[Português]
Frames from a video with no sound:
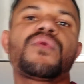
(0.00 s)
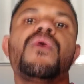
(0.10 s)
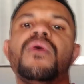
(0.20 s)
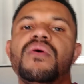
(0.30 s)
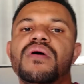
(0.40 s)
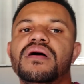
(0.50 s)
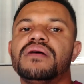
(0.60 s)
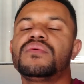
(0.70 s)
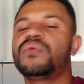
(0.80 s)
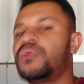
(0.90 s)
com,
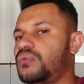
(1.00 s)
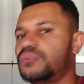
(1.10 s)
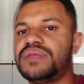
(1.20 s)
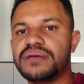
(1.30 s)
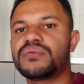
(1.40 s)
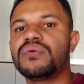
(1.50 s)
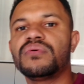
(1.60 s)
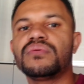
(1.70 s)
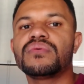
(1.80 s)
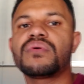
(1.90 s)
né,
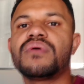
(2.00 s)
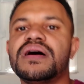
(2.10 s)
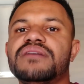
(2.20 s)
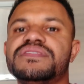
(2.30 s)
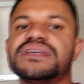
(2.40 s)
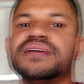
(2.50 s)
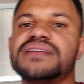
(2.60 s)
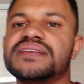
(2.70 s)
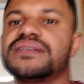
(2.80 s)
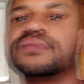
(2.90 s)
com, com a
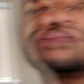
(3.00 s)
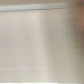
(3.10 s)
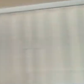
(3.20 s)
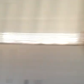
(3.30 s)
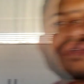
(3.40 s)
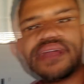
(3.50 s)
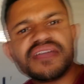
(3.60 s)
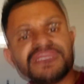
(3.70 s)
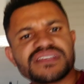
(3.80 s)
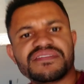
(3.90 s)
fiscalização. E
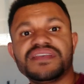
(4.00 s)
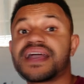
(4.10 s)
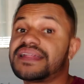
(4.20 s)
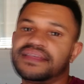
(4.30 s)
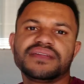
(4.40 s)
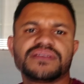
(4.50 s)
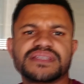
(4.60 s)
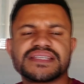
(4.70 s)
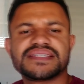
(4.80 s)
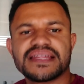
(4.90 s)
aí você fica atento a
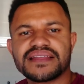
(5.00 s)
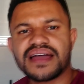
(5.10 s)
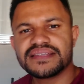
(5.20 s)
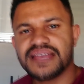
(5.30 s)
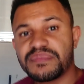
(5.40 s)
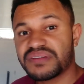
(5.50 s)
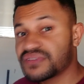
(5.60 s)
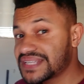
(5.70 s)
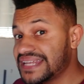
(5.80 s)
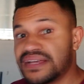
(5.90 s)
esses detalhes aí para
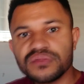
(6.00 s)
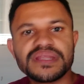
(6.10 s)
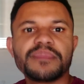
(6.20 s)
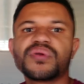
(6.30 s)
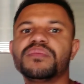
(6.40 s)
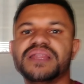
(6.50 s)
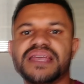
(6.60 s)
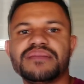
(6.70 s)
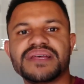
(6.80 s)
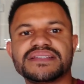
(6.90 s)
você não ter
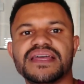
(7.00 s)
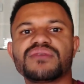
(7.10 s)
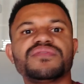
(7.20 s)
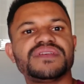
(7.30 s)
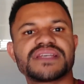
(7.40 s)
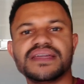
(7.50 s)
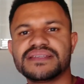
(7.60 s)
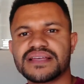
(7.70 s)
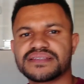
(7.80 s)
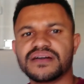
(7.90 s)
problemas, né, com
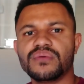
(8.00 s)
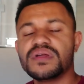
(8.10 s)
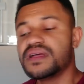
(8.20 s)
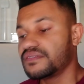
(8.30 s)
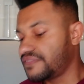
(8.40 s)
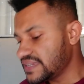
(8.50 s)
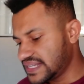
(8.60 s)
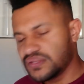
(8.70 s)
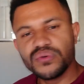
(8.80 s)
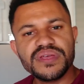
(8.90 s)
fiscalização.
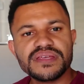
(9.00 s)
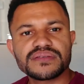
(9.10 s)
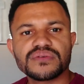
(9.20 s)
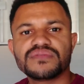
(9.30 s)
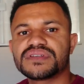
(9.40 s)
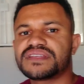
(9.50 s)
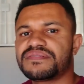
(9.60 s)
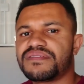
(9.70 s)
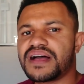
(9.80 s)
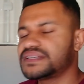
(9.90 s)
Fazendo isso, você
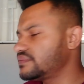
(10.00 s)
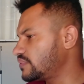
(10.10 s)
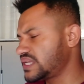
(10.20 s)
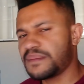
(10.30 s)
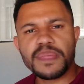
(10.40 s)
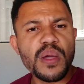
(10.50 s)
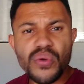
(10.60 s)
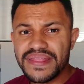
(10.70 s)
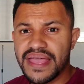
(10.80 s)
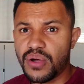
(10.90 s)
faz, você, o
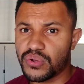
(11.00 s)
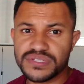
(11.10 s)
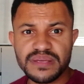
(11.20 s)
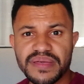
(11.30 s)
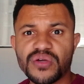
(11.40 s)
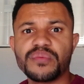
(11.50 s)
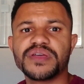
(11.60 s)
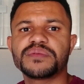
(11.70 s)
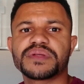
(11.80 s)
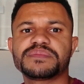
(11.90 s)
ideal que eu sempre
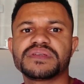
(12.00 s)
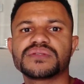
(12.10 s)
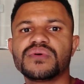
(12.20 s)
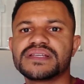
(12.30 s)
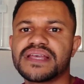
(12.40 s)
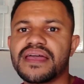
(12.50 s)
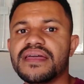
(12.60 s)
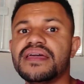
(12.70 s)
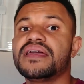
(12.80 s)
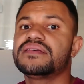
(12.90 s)
recomendo para as pessoas é,
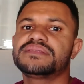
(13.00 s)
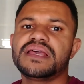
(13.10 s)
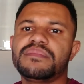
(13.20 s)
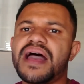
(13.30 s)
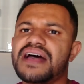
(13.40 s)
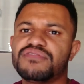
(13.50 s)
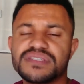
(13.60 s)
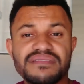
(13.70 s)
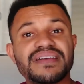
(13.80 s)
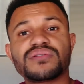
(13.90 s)
sempre, ah,
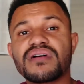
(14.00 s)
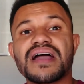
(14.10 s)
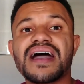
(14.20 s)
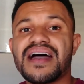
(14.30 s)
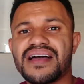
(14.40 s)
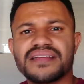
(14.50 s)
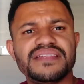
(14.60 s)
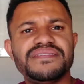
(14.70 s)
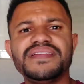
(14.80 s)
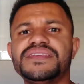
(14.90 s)
você vai trocar
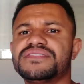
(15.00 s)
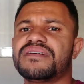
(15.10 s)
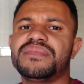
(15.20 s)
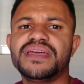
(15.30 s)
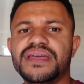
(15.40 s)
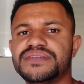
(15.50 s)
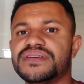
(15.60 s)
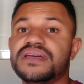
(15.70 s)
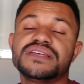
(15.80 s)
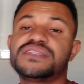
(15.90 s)

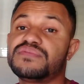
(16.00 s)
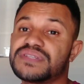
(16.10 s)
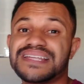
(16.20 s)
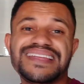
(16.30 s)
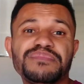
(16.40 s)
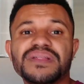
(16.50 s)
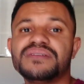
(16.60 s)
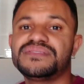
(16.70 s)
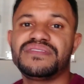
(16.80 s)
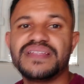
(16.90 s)
definitivamente, se você tem
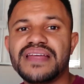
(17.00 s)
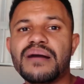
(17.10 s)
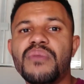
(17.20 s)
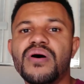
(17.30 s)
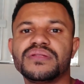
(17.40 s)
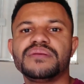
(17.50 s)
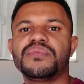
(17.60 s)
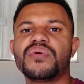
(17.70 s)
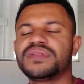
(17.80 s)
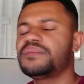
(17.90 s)
plano de vender a moto em
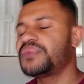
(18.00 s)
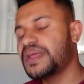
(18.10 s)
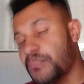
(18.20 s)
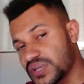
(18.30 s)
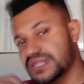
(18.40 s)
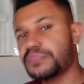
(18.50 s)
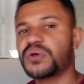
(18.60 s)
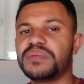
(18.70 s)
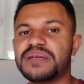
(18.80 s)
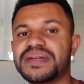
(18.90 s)
pouco tempo, porque pode dar
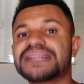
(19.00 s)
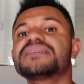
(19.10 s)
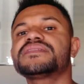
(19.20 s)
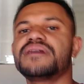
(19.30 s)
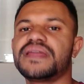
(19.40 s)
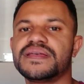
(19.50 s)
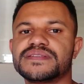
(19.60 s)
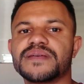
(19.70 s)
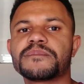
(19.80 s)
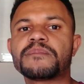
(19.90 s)
problema na
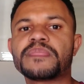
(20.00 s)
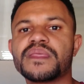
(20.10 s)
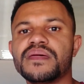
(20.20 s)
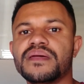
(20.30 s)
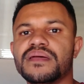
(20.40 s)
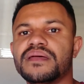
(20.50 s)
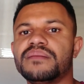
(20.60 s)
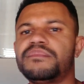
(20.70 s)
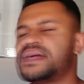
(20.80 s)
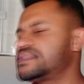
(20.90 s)
transferência.
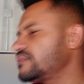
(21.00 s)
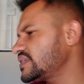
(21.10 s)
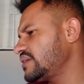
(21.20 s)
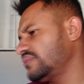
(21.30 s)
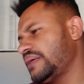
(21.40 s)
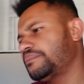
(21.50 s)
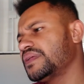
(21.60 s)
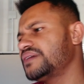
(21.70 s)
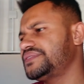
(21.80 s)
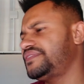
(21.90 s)
Mas se você não tem
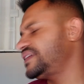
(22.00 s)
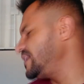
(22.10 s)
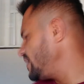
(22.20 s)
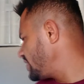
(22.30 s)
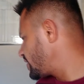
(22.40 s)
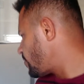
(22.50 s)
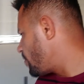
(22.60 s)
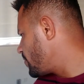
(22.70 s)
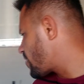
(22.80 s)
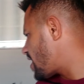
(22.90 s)
plano de vender, igual o
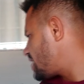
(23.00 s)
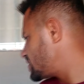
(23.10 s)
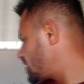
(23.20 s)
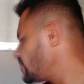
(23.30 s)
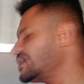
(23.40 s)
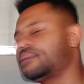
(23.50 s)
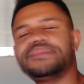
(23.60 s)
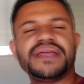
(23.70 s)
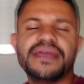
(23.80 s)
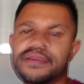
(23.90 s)
meu caso aqui, eu
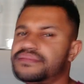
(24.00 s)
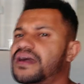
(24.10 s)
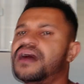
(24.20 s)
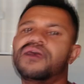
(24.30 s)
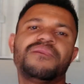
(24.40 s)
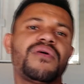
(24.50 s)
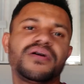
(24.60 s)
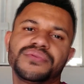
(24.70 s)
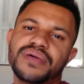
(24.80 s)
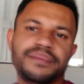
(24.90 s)
adaptei e tal, a
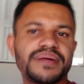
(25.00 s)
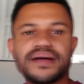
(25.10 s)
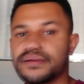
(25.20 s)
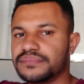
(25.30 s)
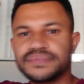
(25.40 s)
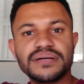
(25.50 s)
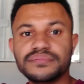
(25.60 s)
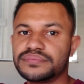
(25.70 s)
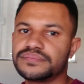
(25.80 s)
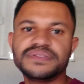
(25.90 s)
moto é para.
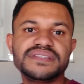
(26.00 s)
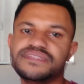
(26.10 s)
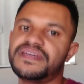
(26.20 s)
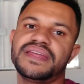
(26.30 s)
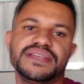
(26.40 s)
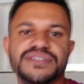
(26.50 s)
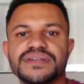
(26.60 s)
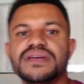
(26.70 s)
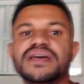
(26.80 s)
Então, indiferente.